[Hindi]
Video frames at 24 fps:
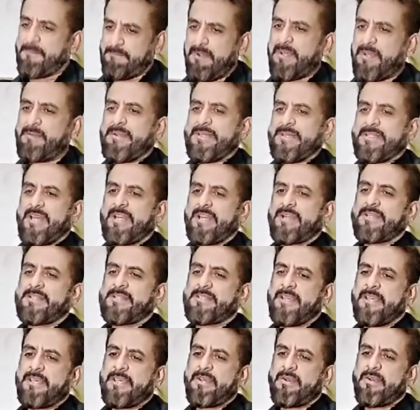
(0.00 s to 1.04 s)
बम्बई में जाना
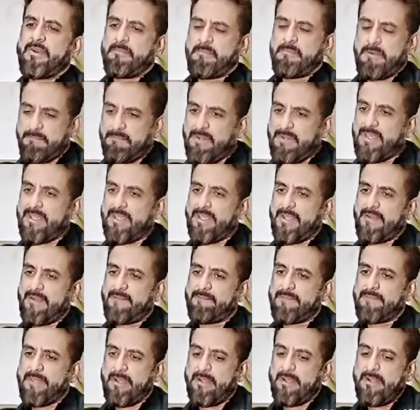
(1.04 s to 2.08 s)
चाहिए और बम्बई के
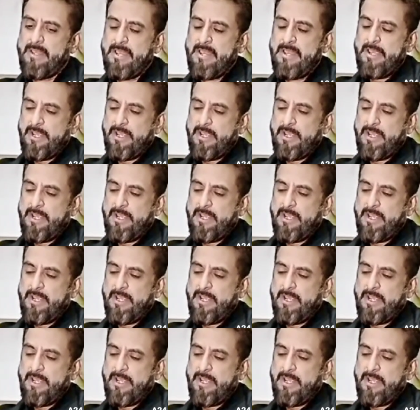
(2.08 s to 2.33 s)
अंदर